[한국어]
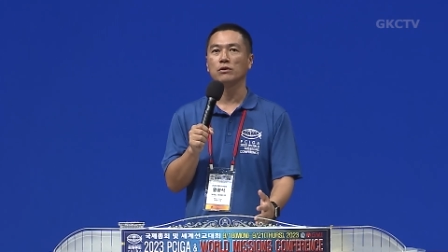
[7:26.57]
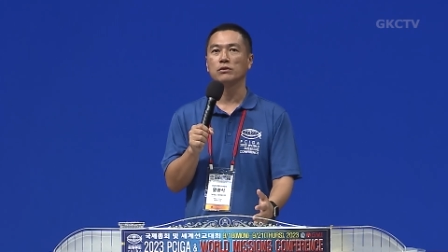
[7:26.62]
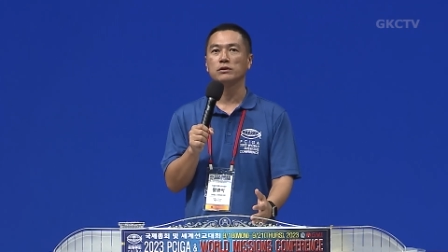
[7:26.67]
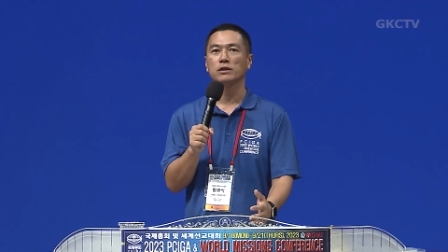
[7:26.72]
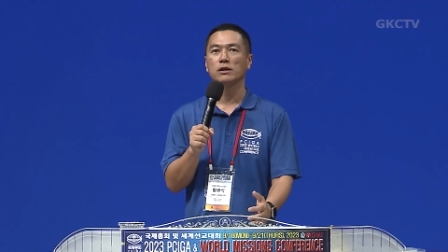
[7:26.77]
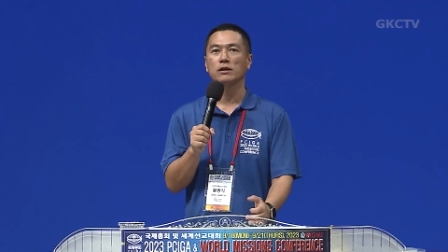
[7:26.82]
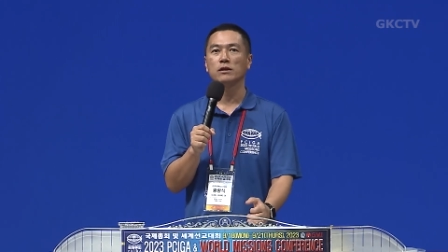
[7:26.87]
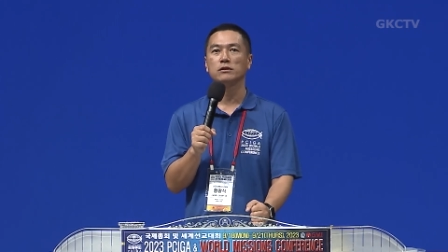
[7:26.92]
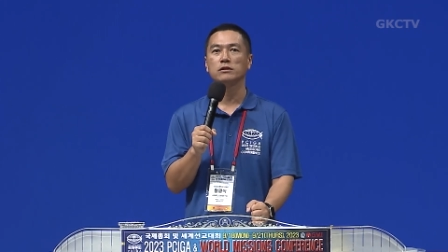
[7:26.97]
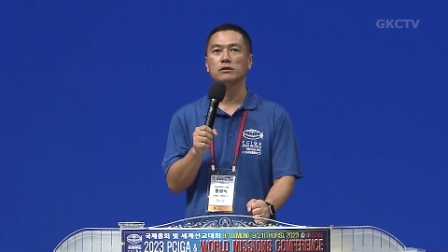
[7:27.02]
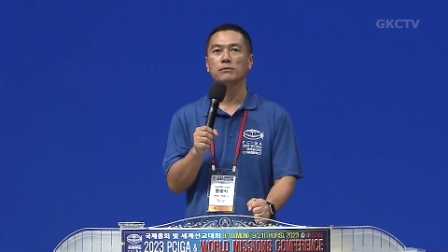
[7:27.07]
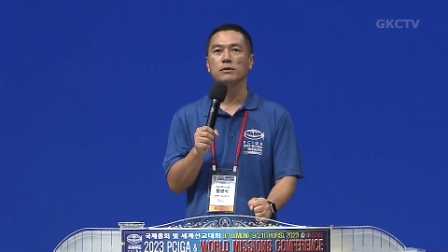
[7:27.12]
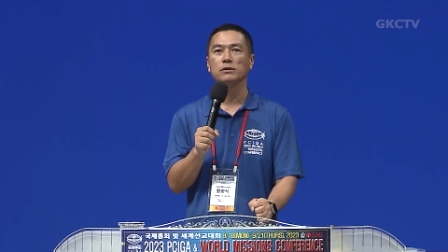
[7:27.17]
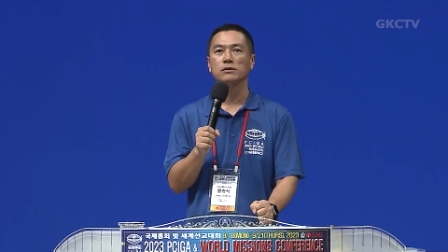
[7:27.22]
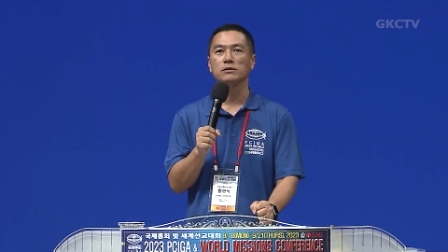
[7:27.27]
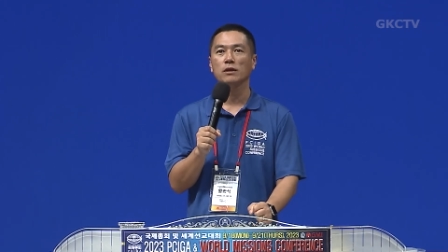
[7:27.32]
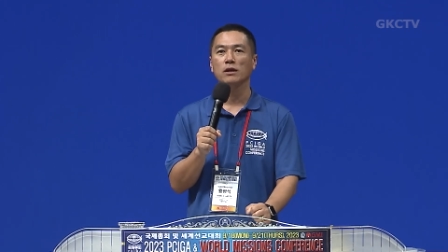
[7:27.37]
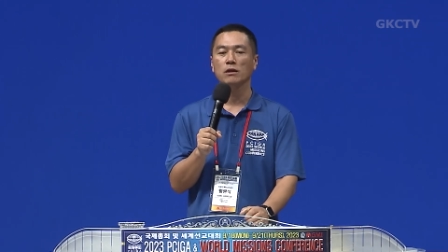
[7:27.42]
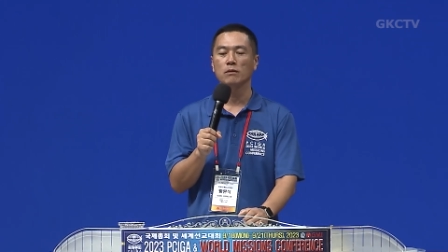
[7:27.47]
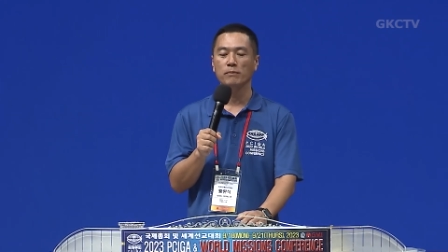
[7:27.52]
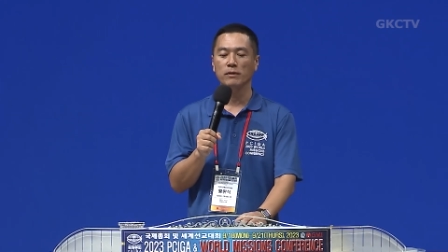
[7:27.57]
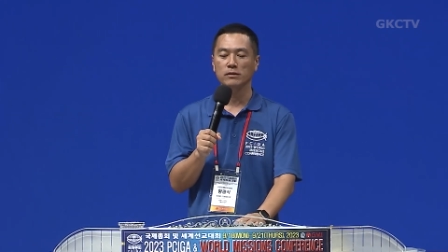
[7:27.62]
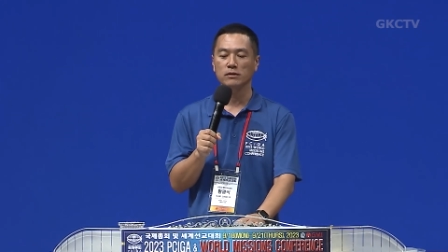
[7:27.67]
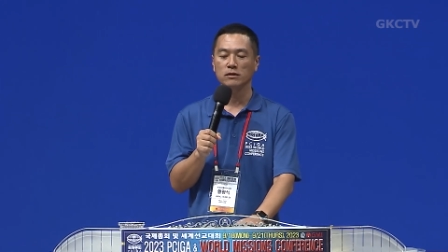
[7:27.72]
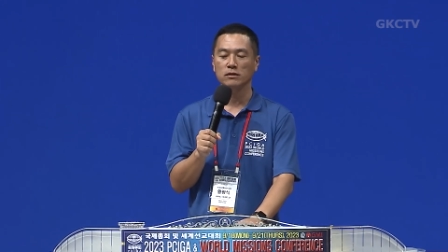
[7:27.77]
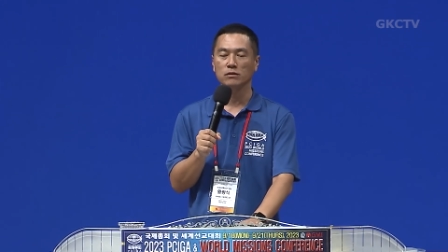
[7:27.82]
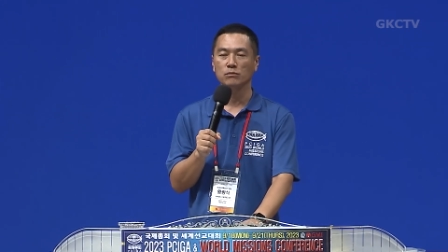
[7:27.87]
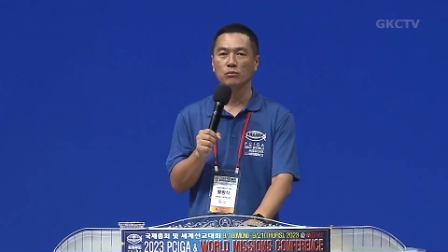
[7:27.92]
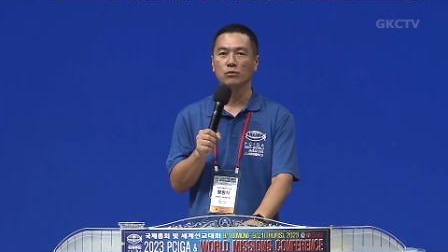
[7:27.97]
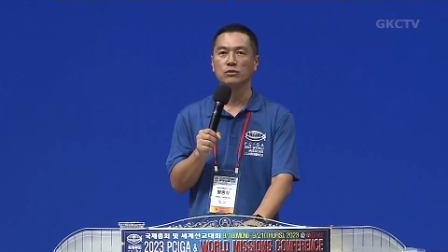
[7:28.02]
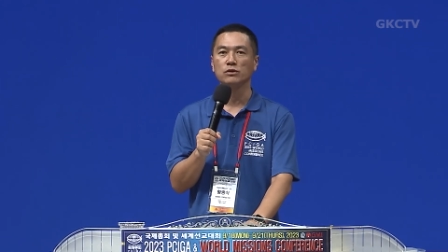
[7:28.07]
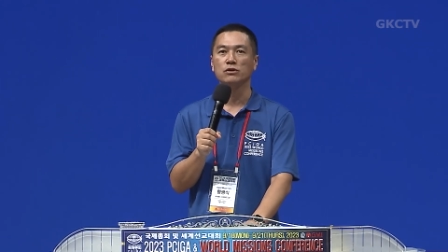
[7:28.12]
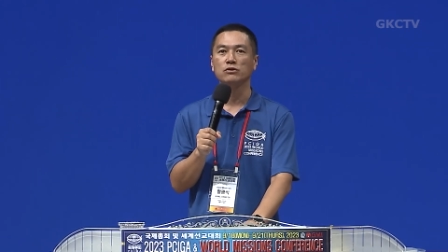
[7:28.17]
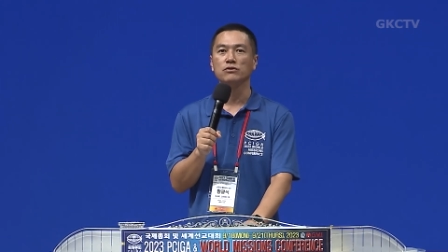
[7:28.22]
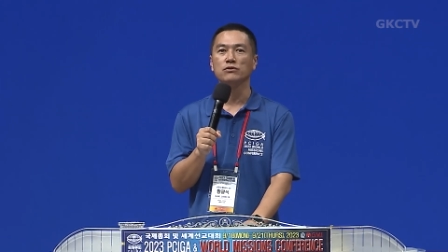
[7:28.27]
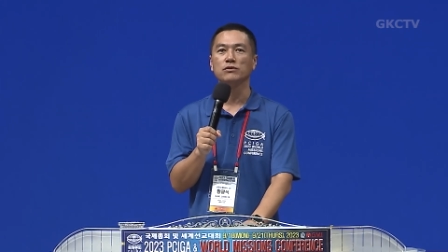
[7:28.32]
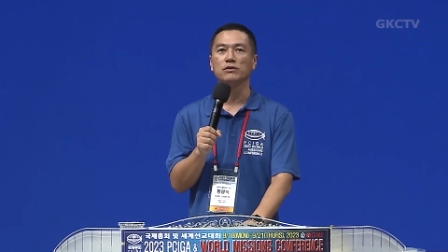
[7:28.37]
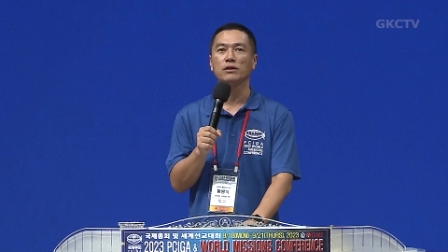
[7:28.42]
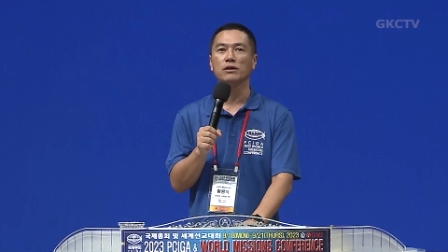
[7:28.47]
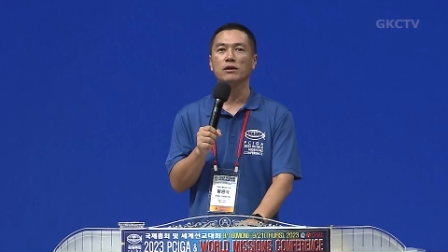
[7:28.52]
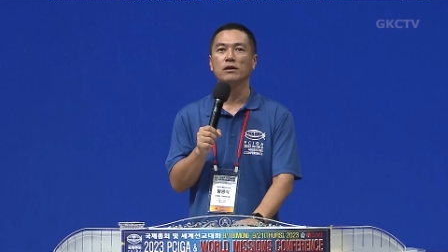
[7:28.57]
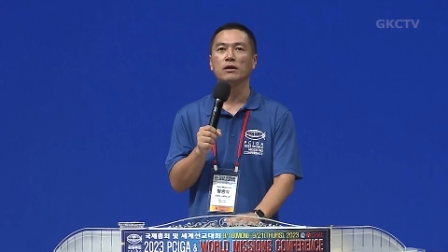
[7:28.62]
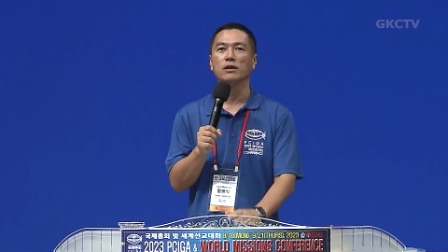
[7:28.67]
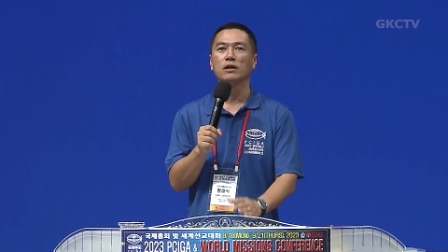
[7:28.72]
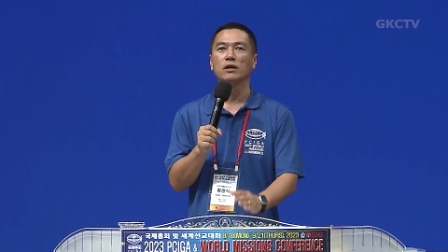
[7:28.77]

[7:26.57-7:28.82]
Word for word: 생일 집에서 생일 파티를 못 해주는데